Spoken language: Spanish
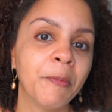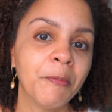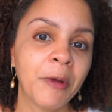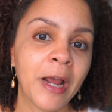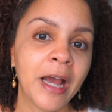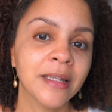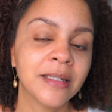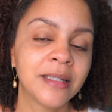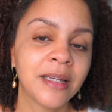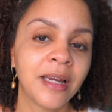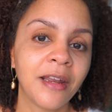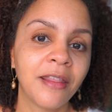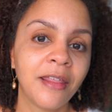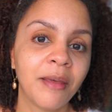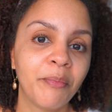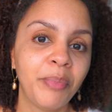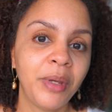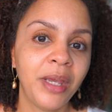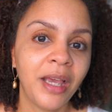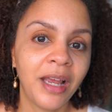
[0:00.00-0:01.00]
cáncer de
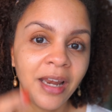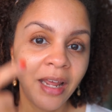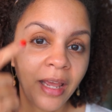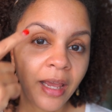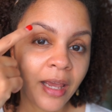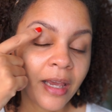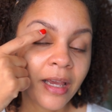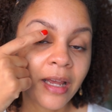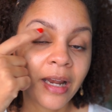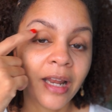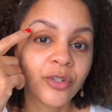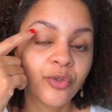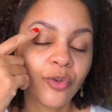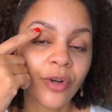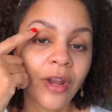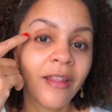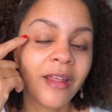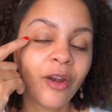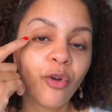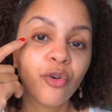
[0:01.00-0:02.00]
piel en la
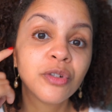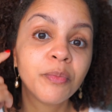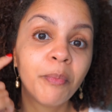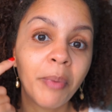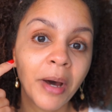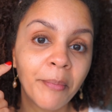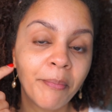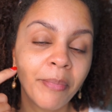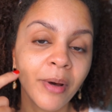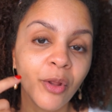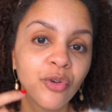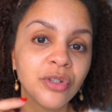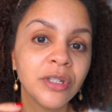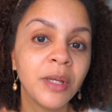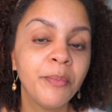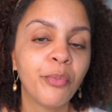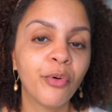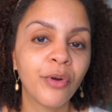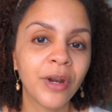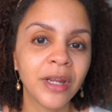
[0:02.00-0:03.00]
zona de los párpados y
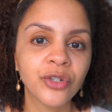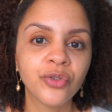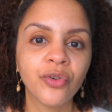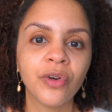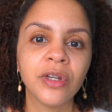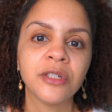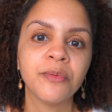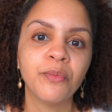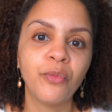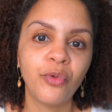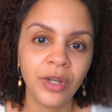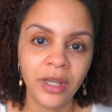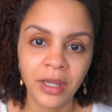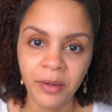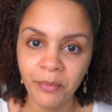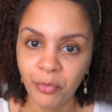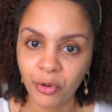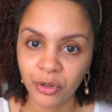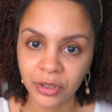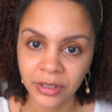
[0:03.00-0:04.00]
por eso es muy
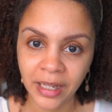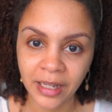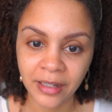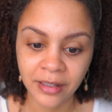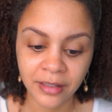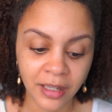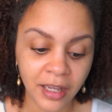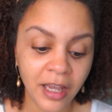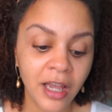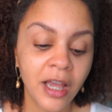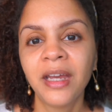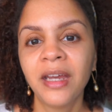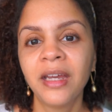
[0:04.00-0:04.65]
importante.